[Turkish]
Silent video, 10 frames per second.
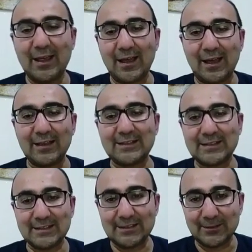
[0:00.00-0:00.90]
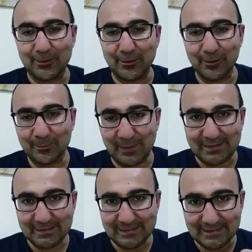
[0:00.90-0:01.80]
hazır
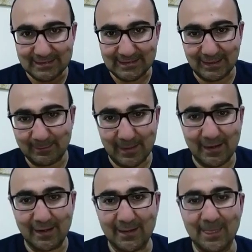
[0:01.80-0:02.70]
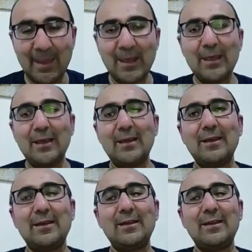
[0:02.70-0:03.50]
olmadığı zaman e,